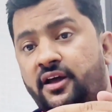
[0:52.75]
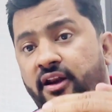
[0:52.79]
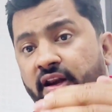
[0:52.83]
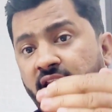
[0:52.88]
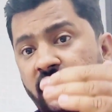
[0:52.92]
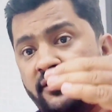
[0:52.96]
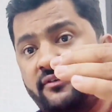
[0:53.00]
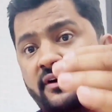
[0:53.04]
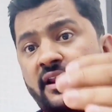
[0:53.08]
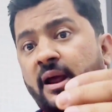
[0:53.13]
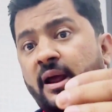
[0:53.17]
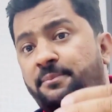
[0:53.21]

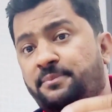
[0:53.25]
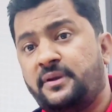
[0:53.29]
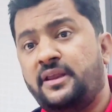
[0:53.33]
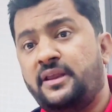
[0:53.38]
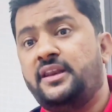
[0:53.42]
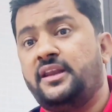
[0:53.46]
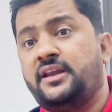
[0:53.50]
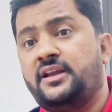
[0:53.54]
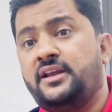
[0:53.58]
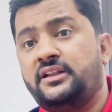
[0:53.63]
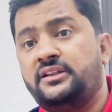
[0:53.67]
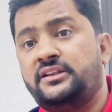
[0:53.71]
रिवर आपकी
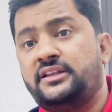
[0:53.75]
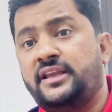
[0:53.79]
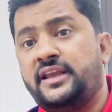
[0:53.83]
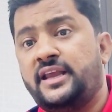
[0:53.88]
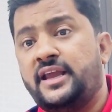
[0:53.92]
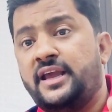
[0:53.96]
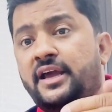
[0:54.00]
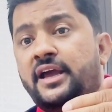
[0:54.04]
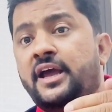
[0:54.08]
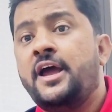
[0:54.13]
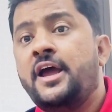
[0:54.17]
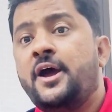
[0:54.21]
निकलती
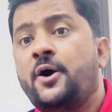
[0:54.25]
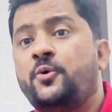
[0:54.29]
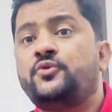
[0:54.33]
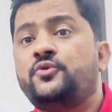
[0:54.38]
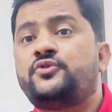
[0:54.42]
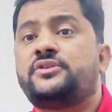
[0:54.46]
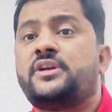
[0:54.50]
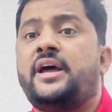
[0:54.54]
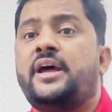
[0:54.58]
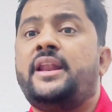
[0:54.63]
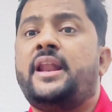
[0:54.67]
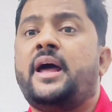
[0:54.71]
है
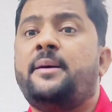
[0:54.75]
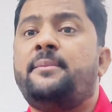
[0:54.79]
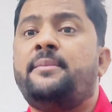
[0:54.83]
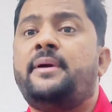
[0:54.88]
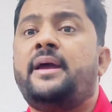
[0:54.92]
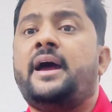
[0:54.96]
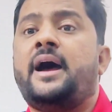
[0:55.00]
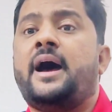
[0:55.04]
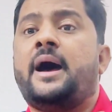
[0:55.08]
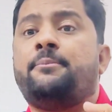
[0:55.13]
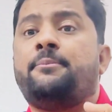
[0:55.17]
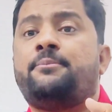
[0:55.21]
उसका नाम
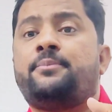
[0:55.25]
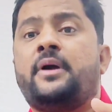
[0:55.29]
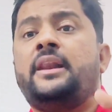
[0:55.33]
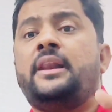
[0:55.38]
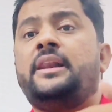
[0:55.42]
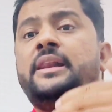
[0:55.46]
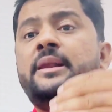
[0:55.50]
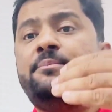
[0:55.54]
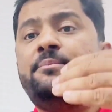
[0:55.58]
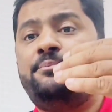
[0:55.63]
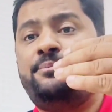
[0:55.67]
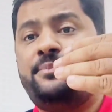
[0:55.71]
है आपका
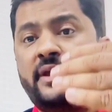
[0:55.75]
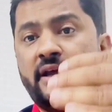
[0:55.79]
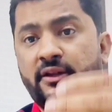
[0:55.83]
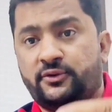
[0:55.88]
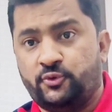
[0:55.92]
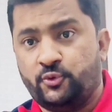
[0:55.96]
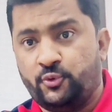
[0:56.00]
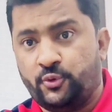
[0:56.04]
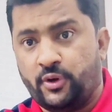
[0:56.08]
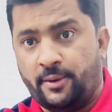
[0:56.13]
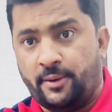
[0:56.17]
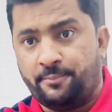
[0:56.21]
लिम्पिया
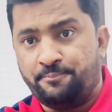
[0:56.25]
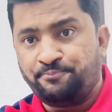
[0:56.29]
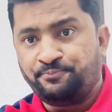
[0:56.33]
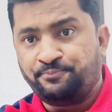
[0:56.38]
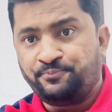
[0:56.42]
धूरा